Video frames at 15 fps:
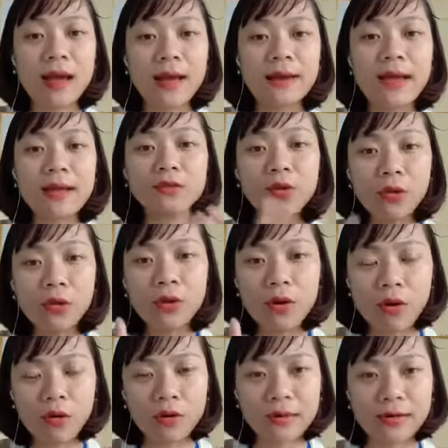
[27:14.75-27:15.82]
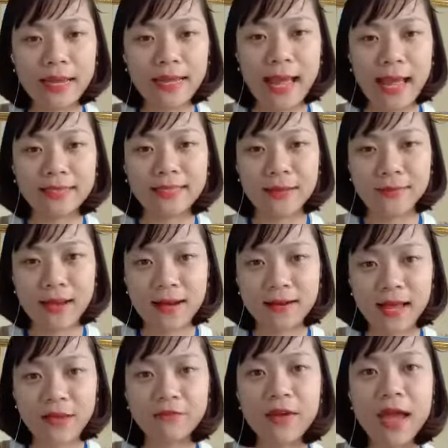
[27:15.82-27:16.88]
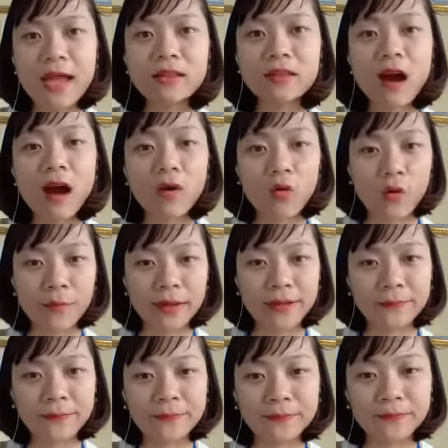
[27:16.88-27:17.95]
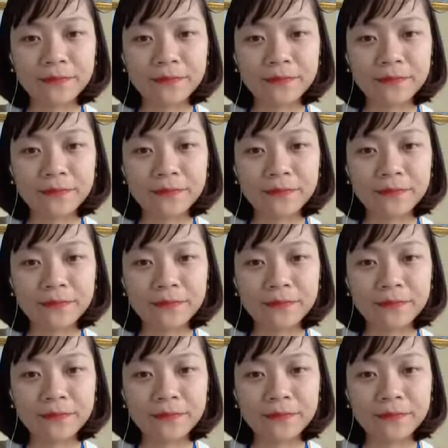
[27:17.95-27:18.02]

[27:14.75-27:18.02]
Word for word: Để thu hút khách hàng tiềm năng này về tường của mình.